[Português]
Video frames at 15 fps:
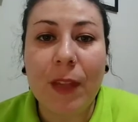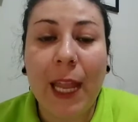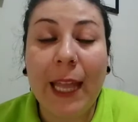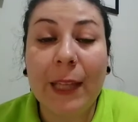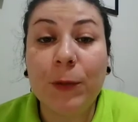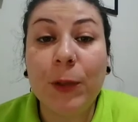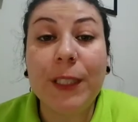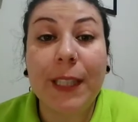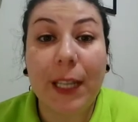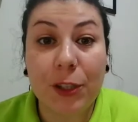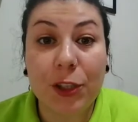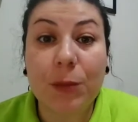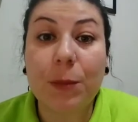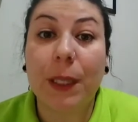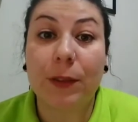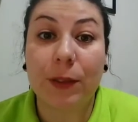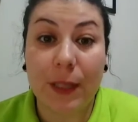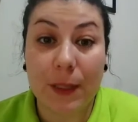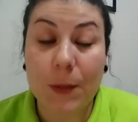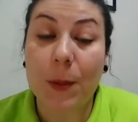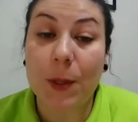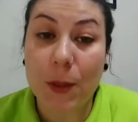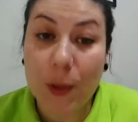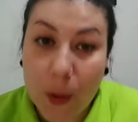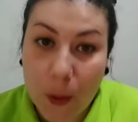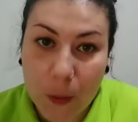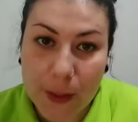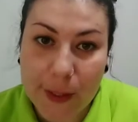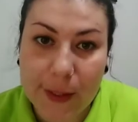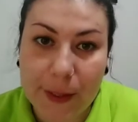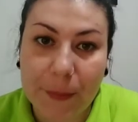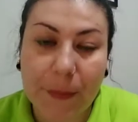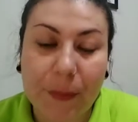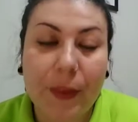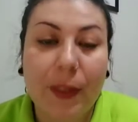é, do entendimento das pessoas.